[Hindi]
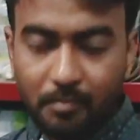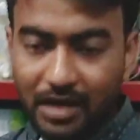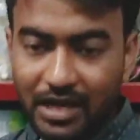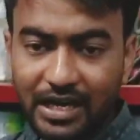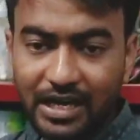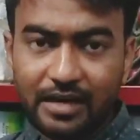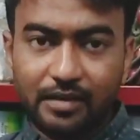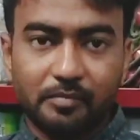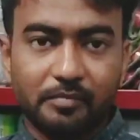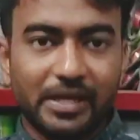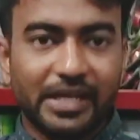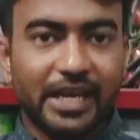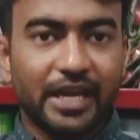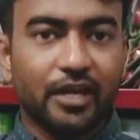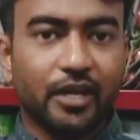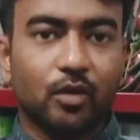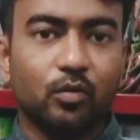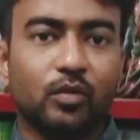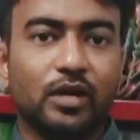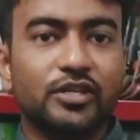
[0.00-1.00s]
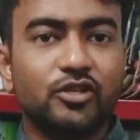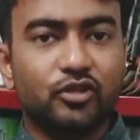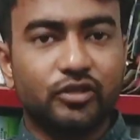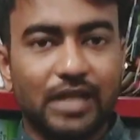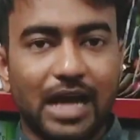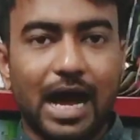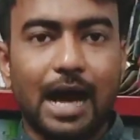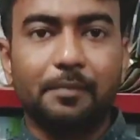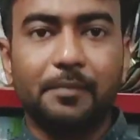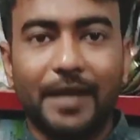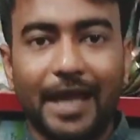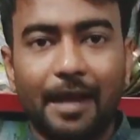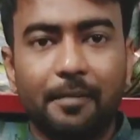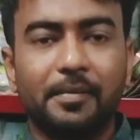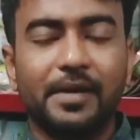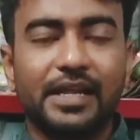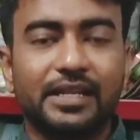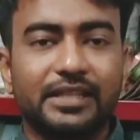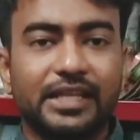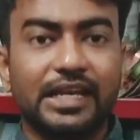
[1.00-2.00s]
मगर मैं ये कहूंगा जो आप
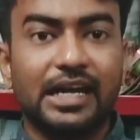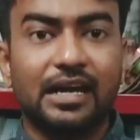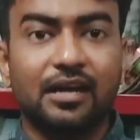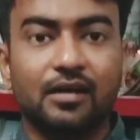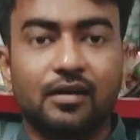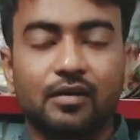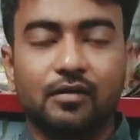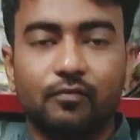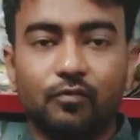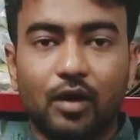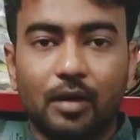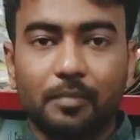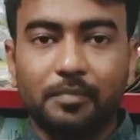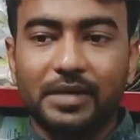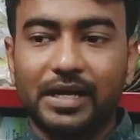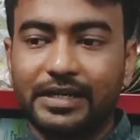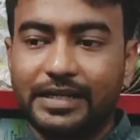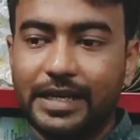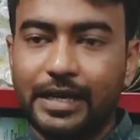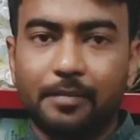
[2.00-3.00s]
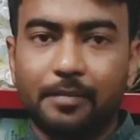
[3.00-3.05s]
टैप लेते हैं ना वो अपना